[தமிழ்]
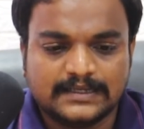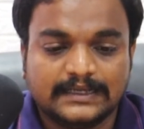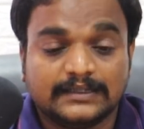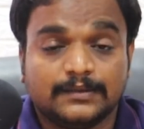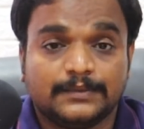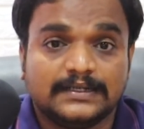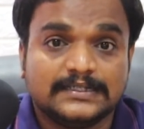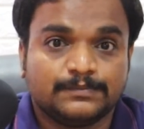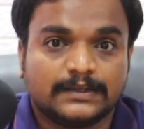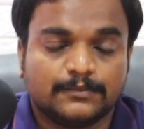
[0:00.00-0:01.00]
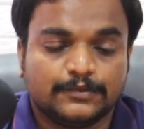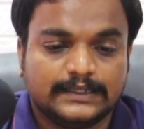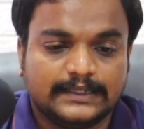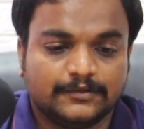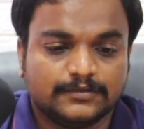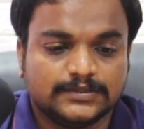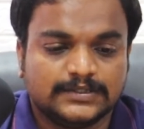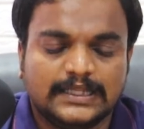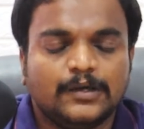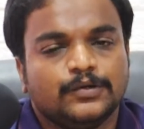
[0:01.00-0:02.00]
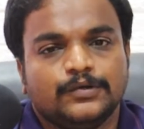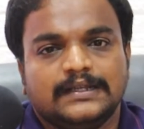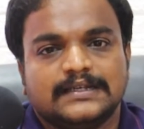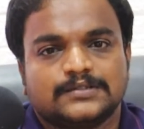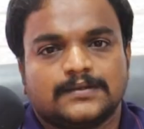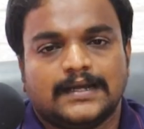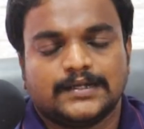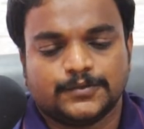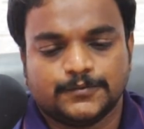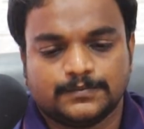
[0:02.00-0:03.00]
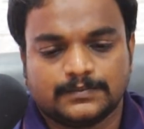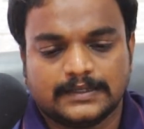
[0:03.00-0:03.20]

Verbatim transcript: இருந்தாலும் நம்ம லிஸ்ட் பண்ணும்போதே வந்து ஏதாவது ஒரு யூனிக்னஸ் காட்டணும்